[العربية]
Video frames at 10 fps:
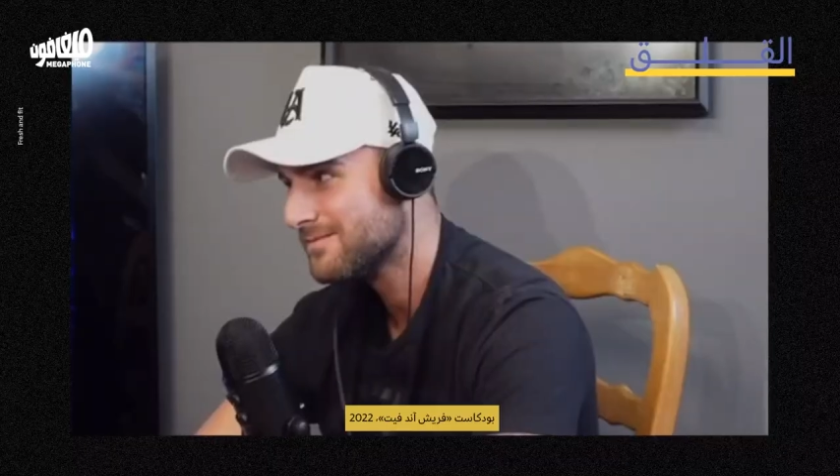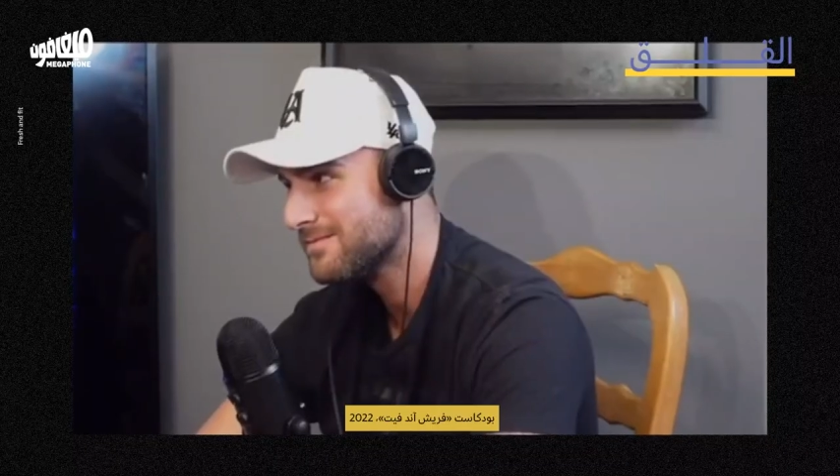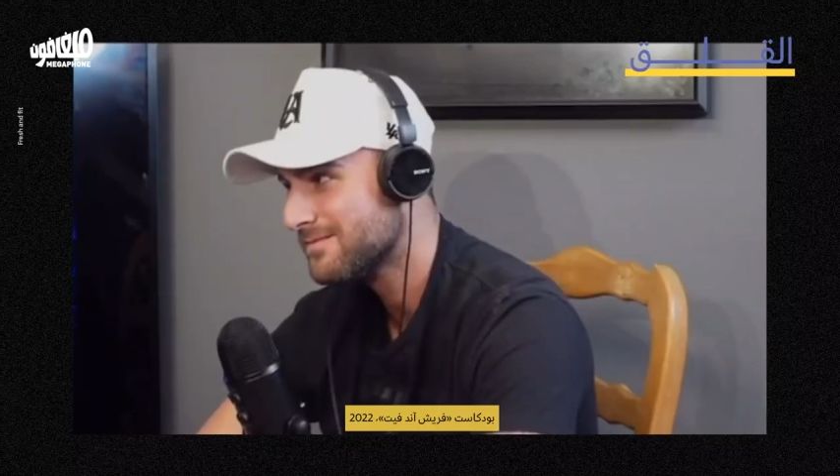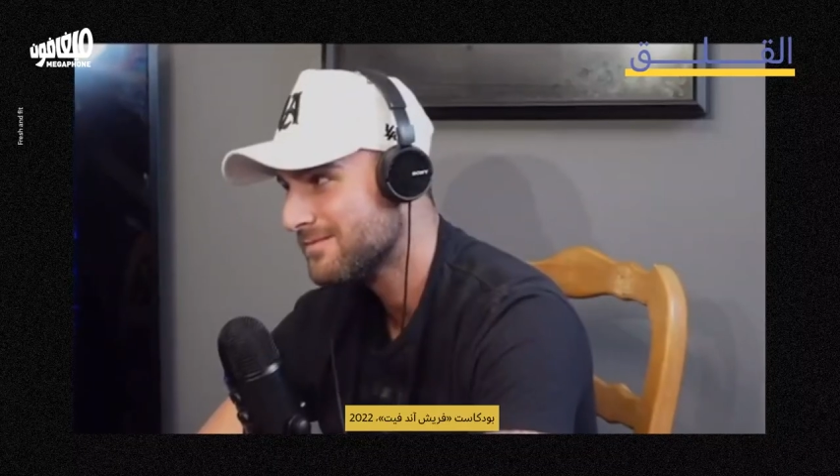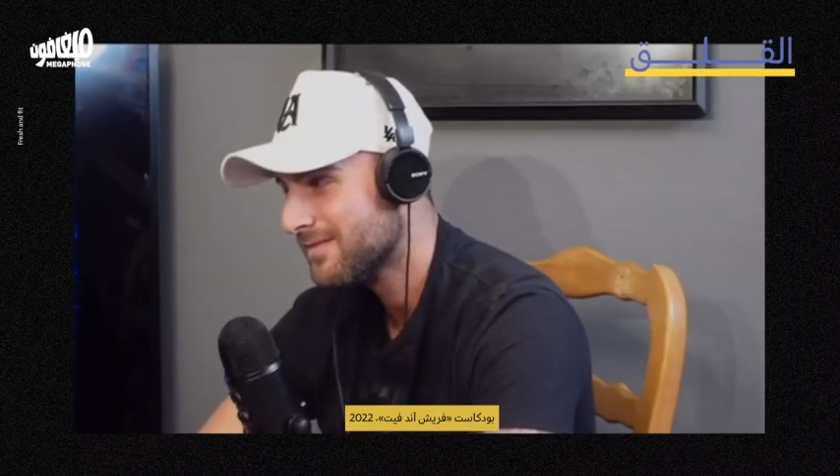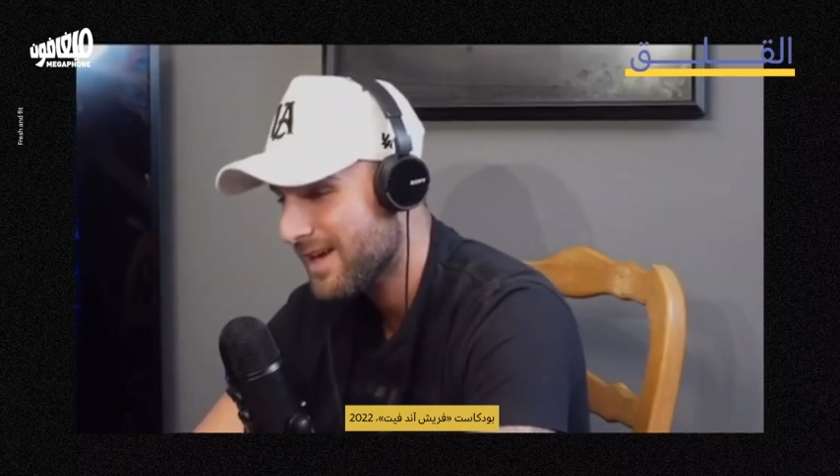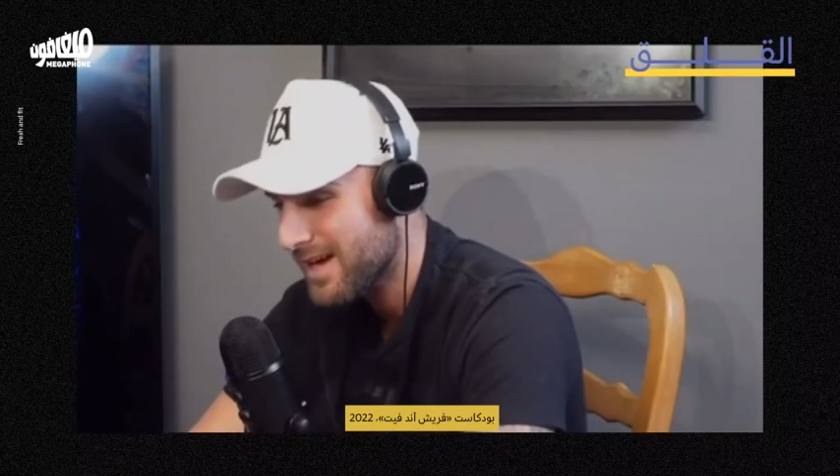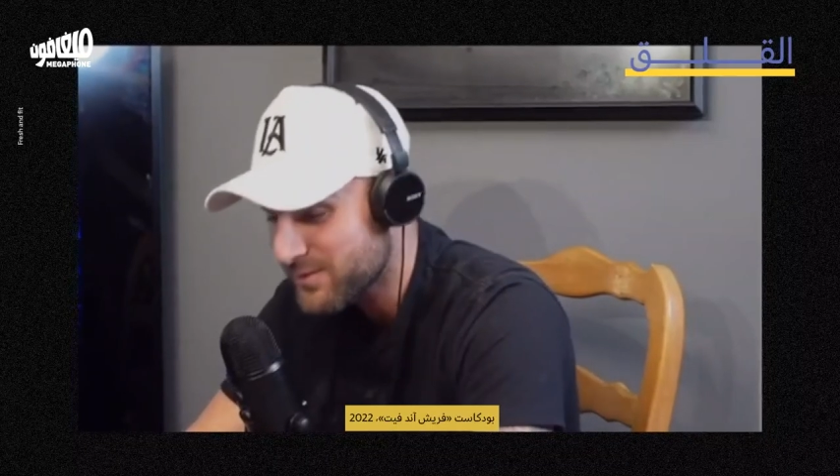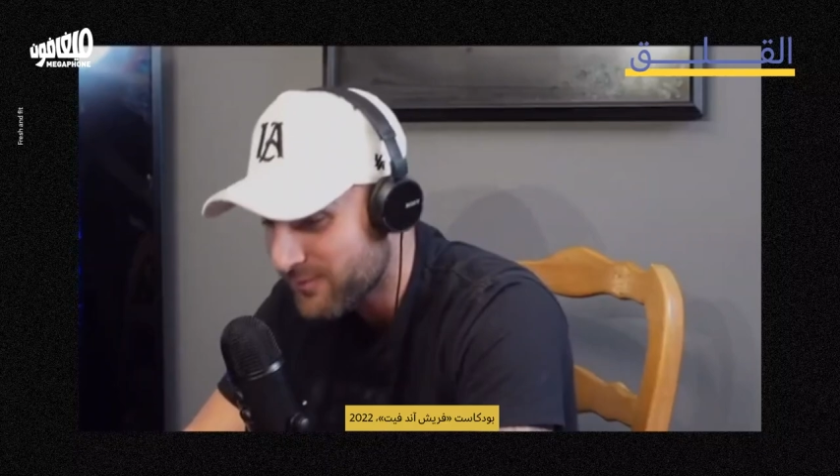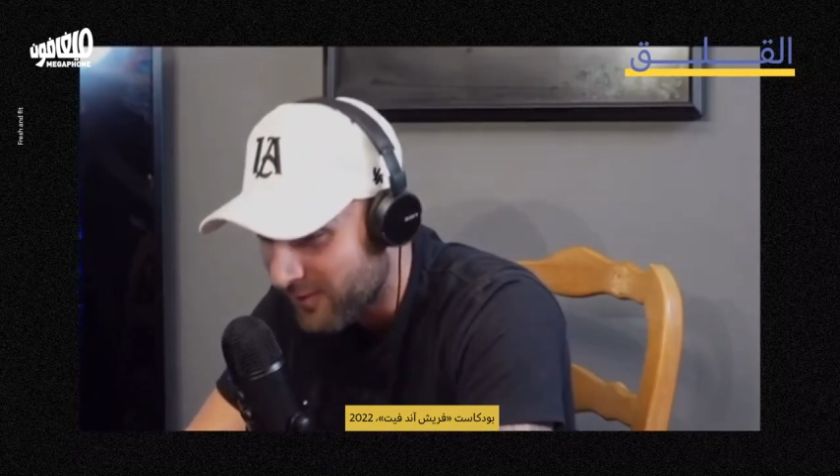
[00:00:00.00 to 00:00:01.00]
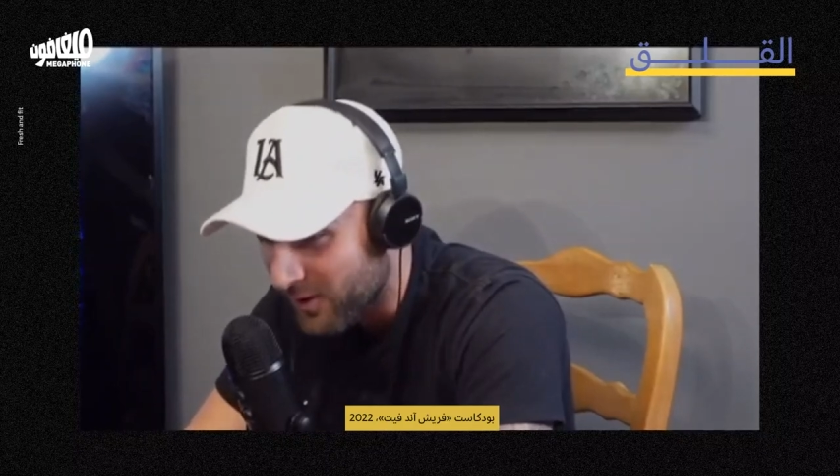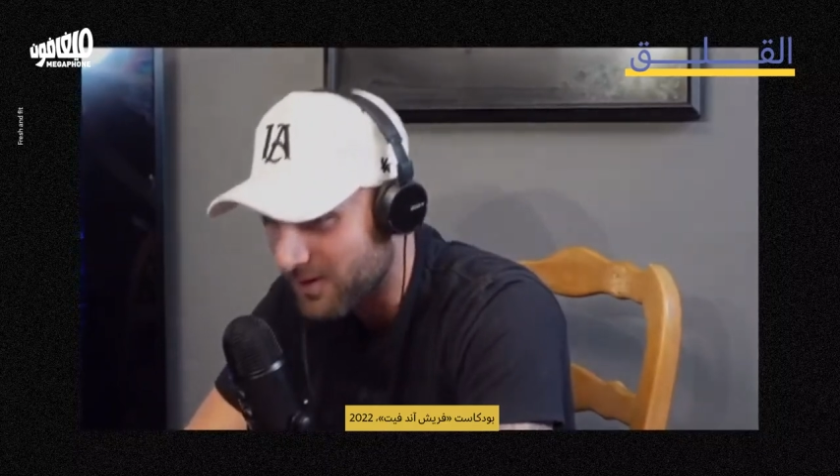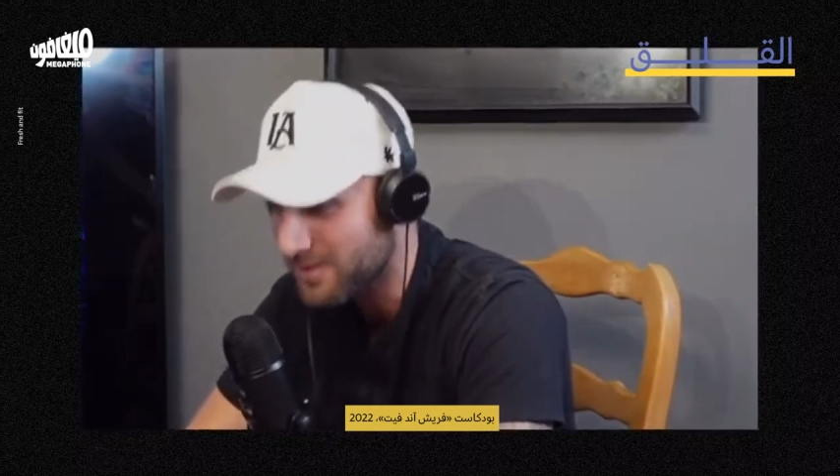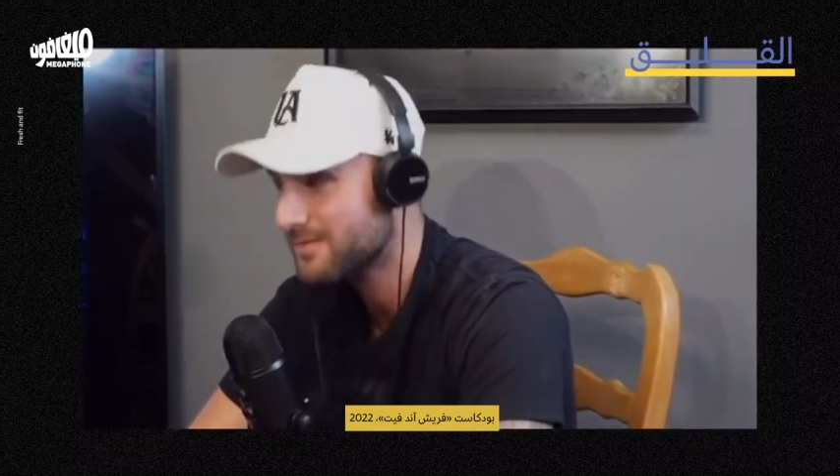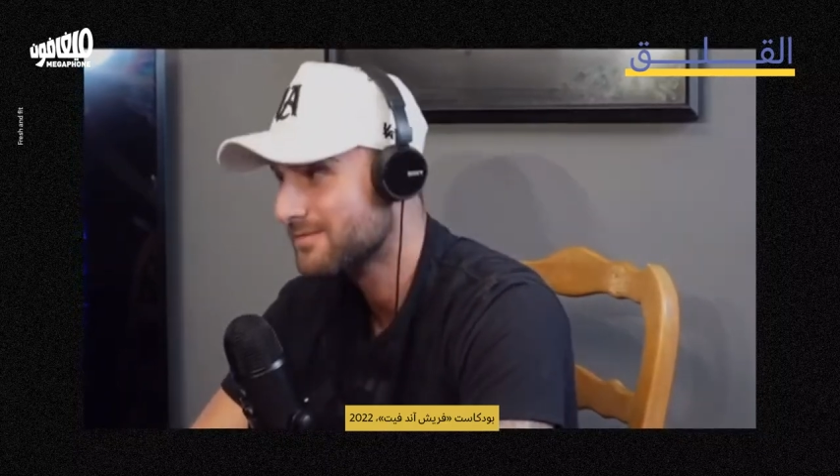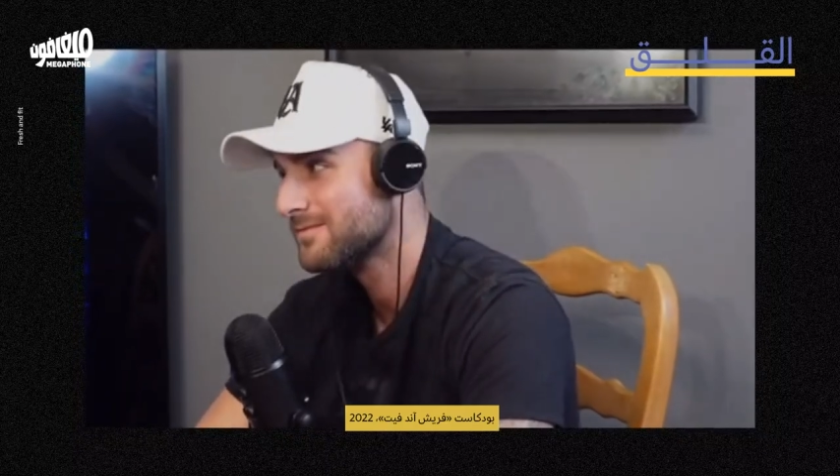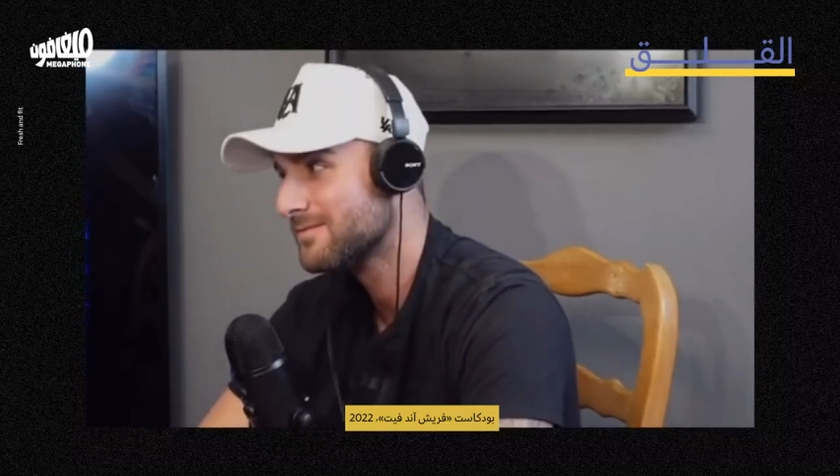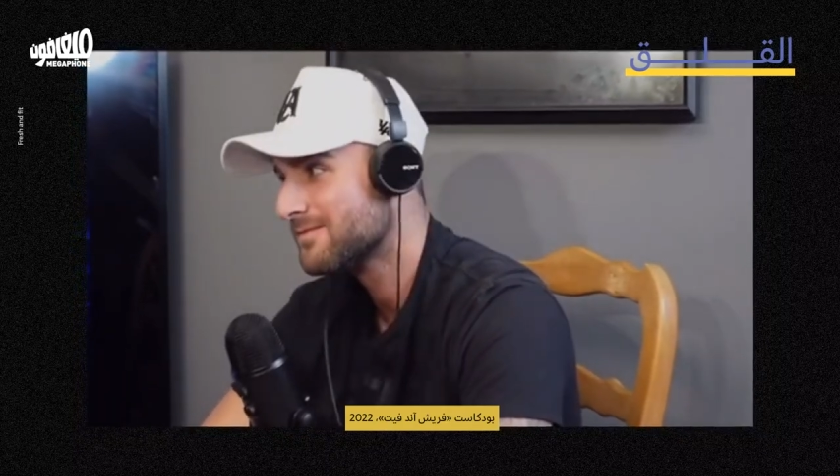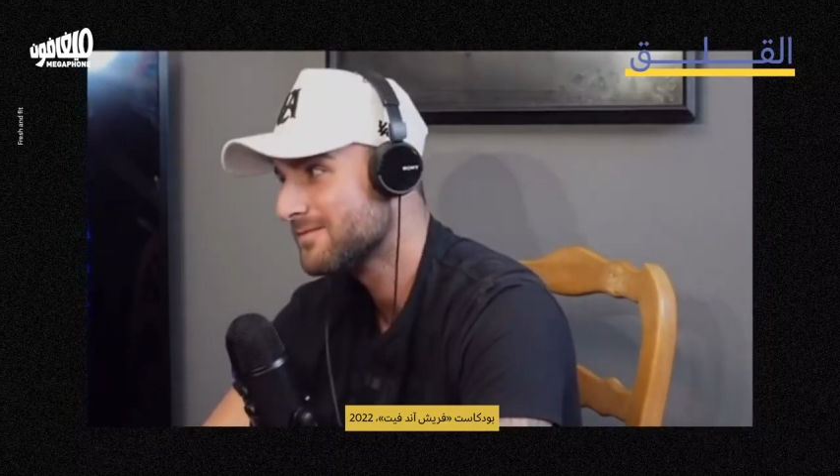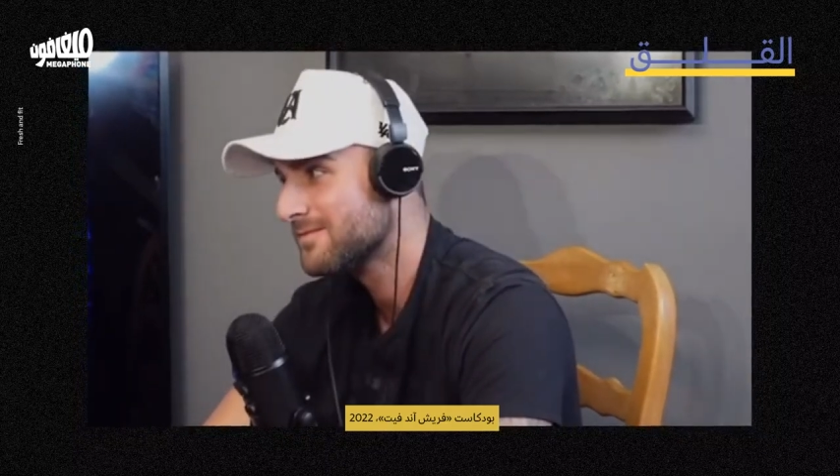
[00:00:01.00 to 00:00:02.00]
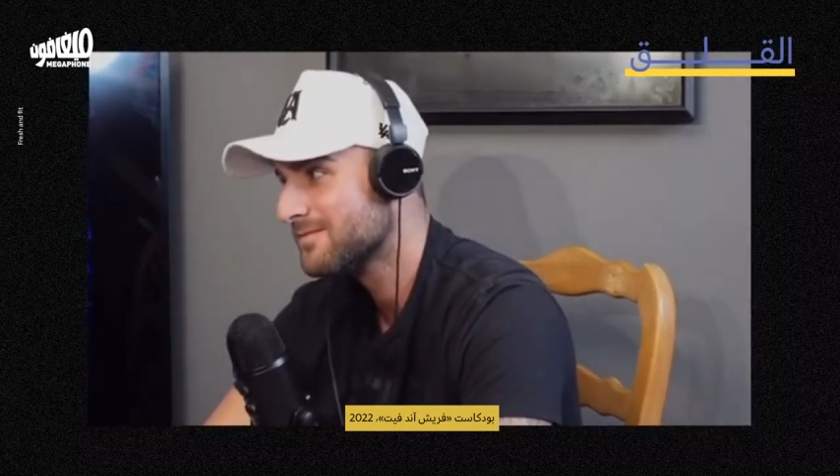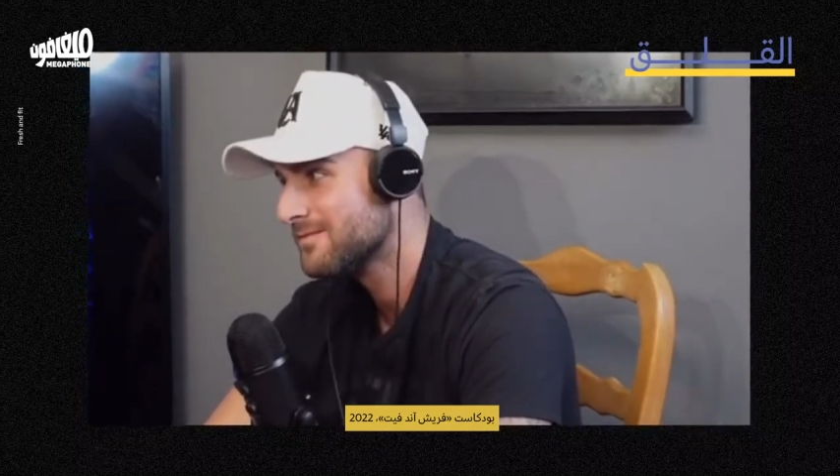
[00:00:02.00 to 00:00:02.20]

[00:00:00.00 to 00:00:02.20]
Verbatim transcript: بس لأنبياء الرجولة كل هيدا مش مهم